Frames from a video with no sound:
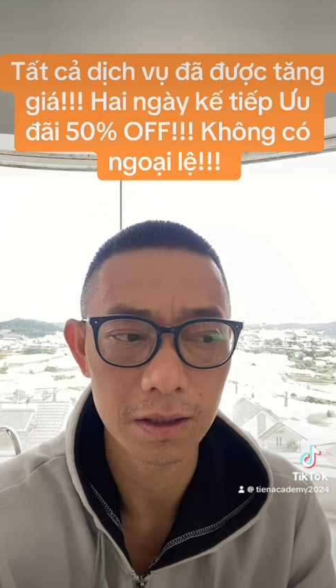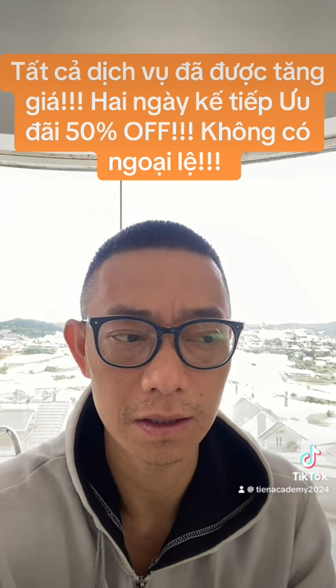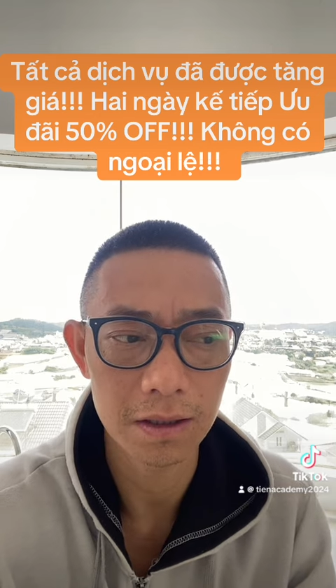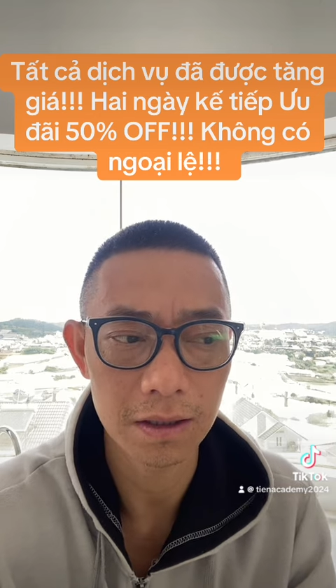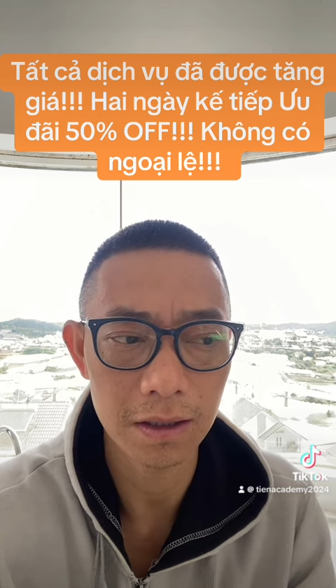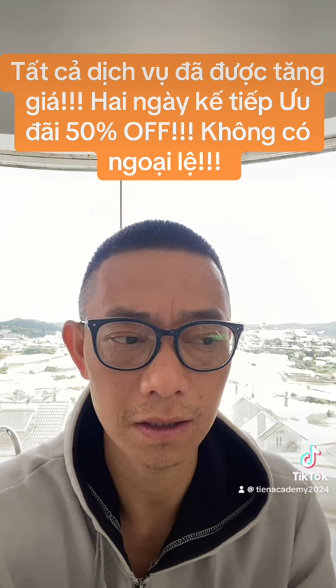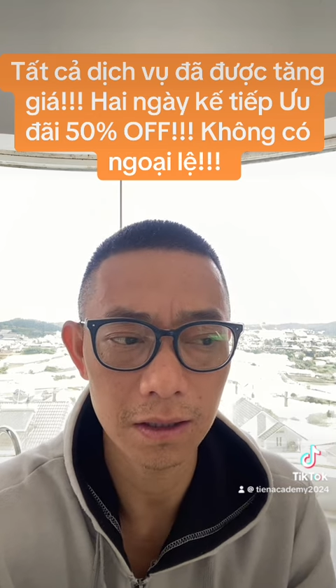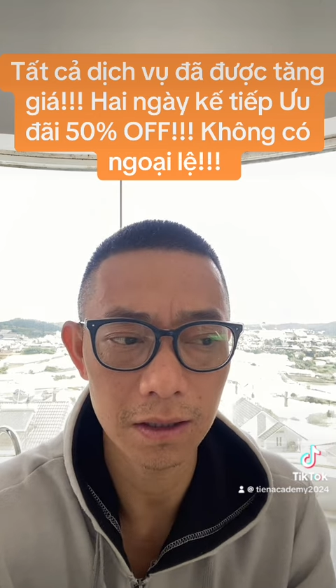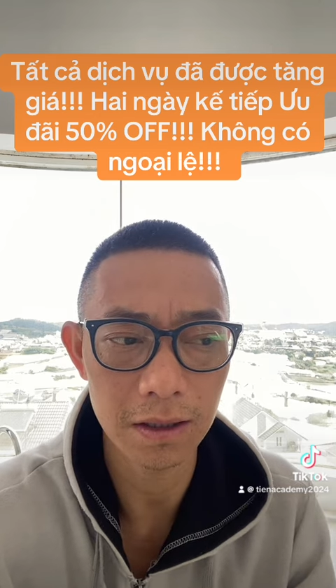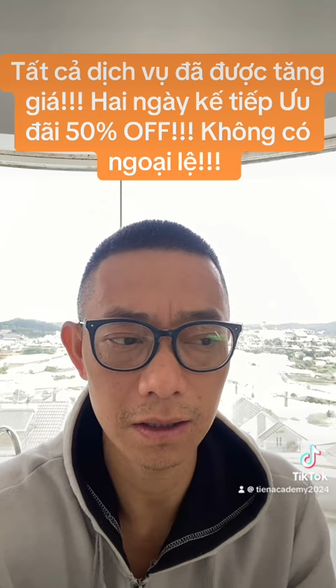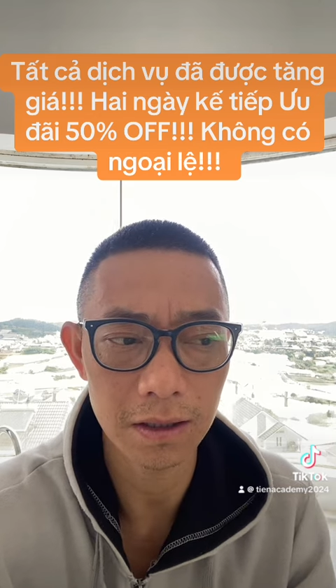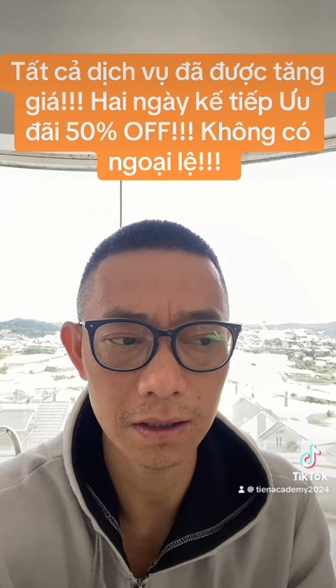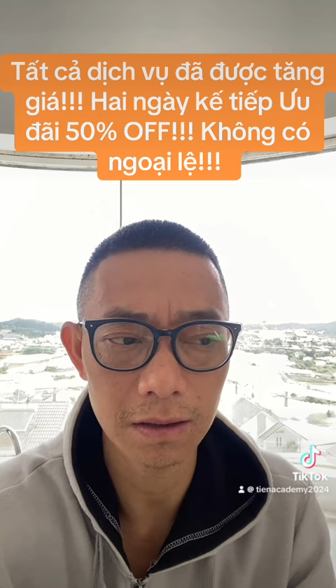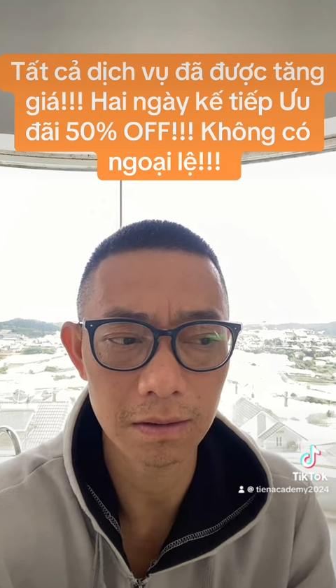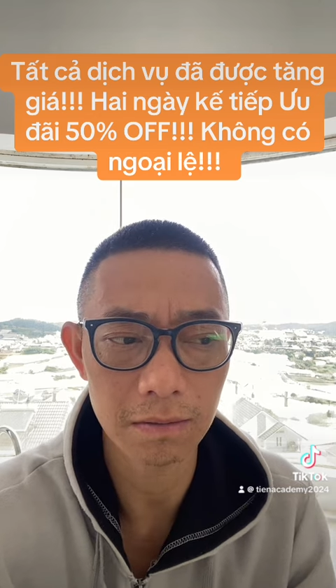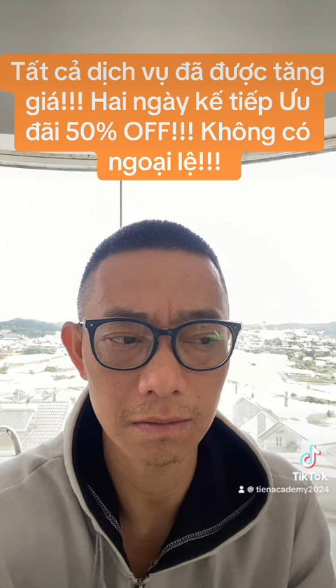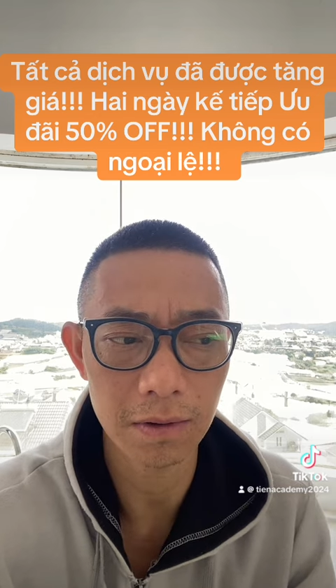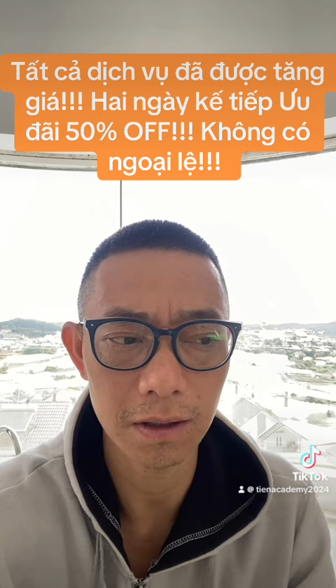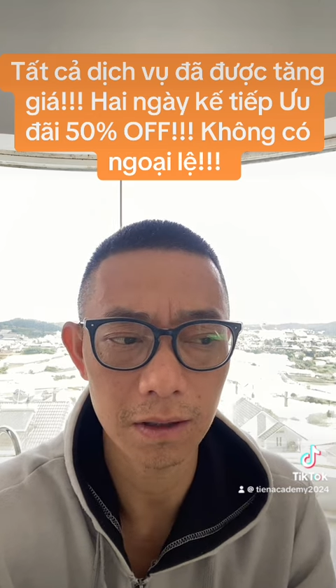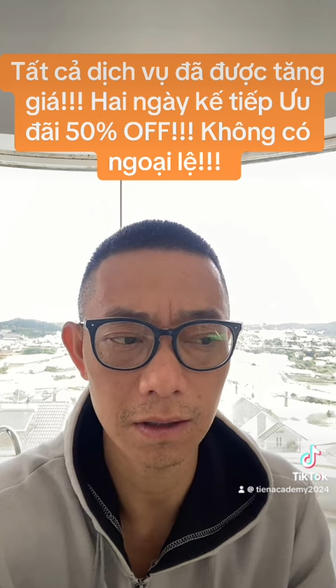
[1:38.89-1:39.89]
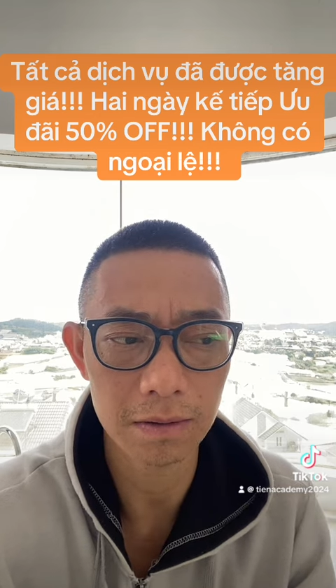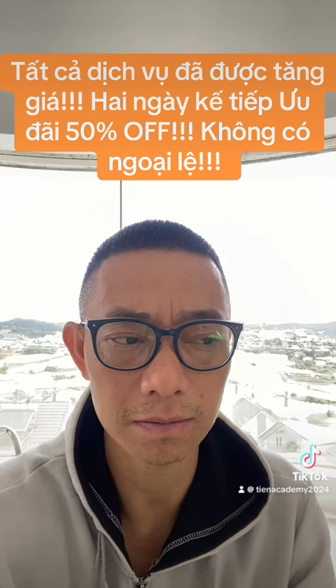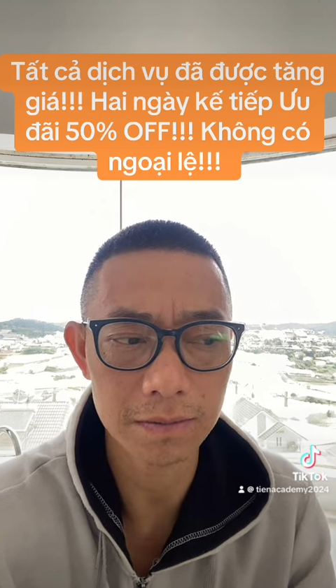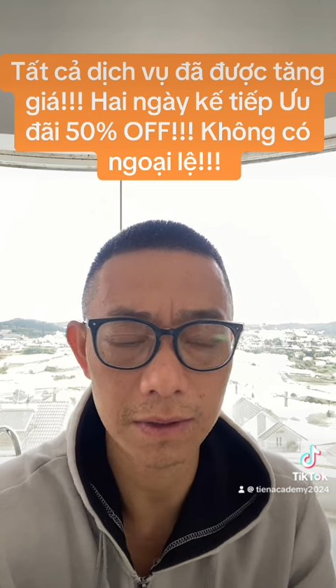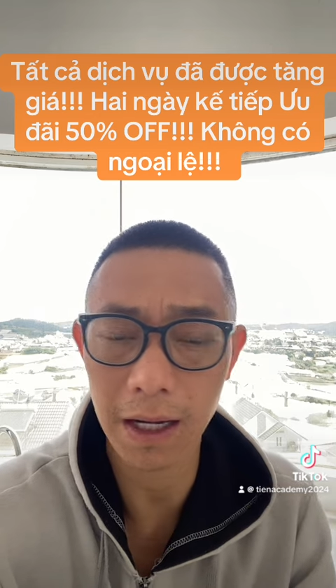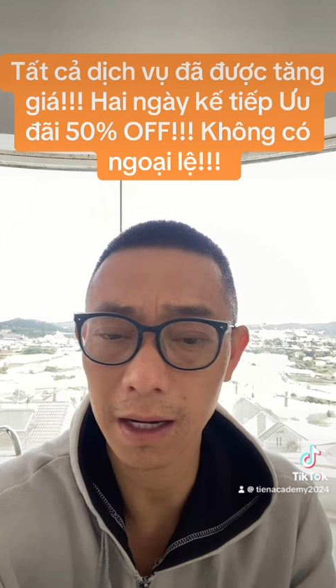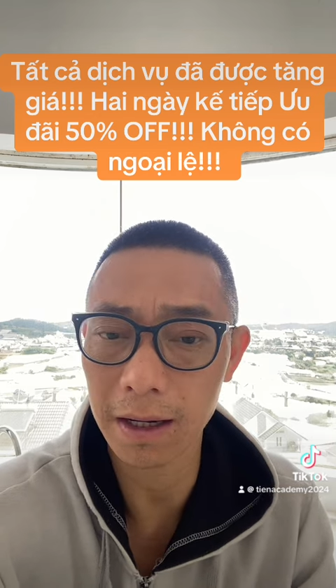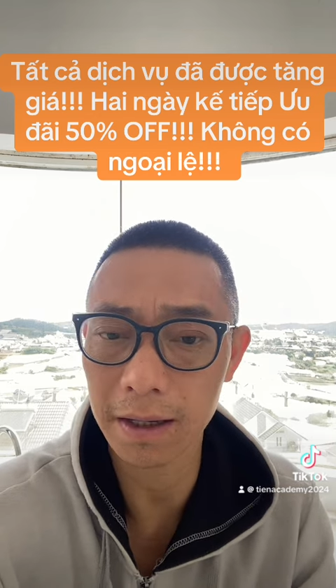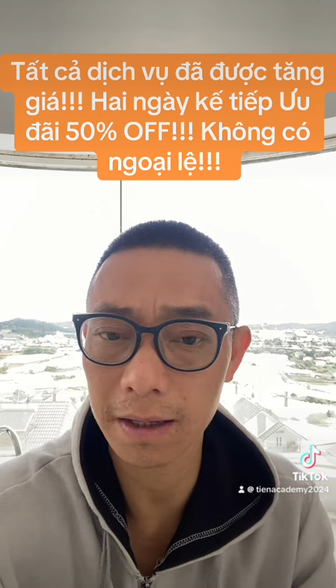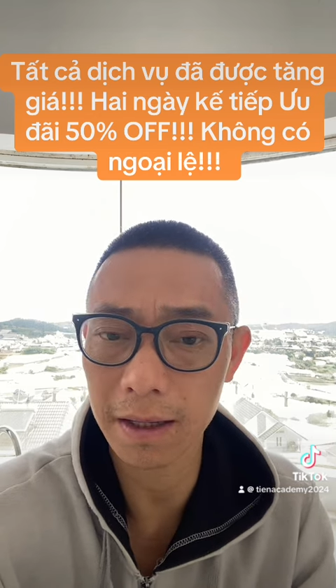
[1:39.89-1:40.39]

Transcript: thì à, tăng